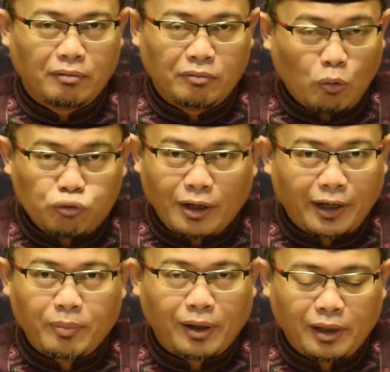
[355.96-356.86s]
Tidak usah
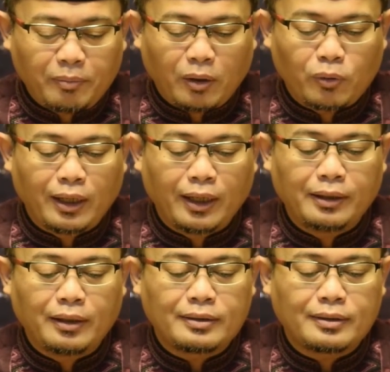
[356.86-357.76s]
lebar-lebar
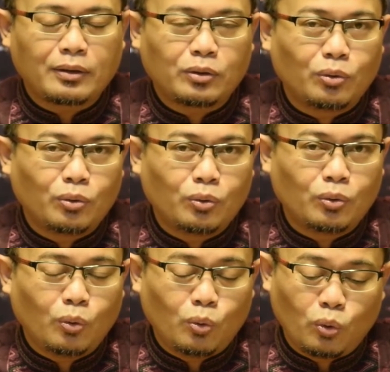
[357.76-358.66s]
wilayahnya,
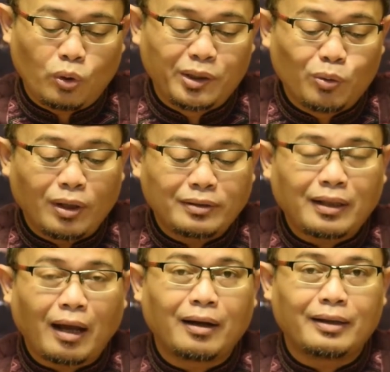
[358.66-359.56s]
satu lingkungan
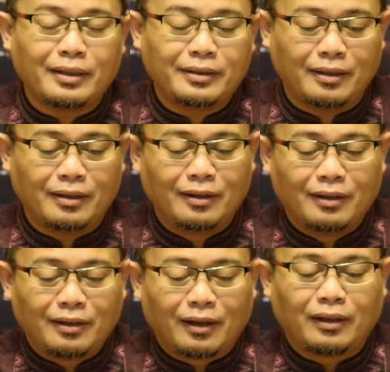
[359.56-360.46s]
tetangga saja
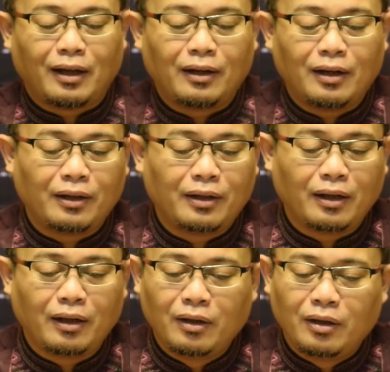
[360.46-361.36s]
katakanlah ada
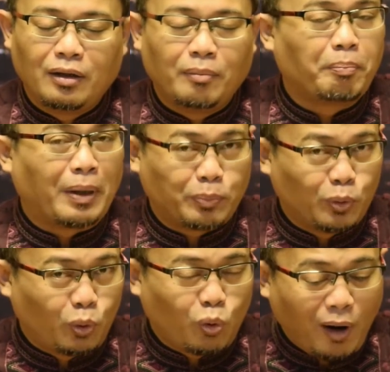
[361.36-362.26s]
40
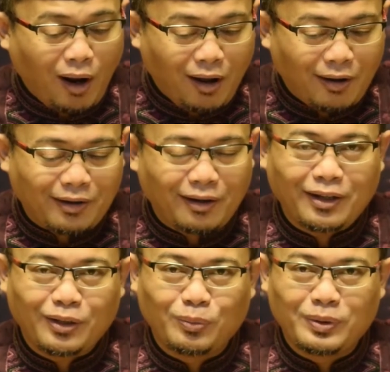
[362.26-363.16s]
rumah ya, itu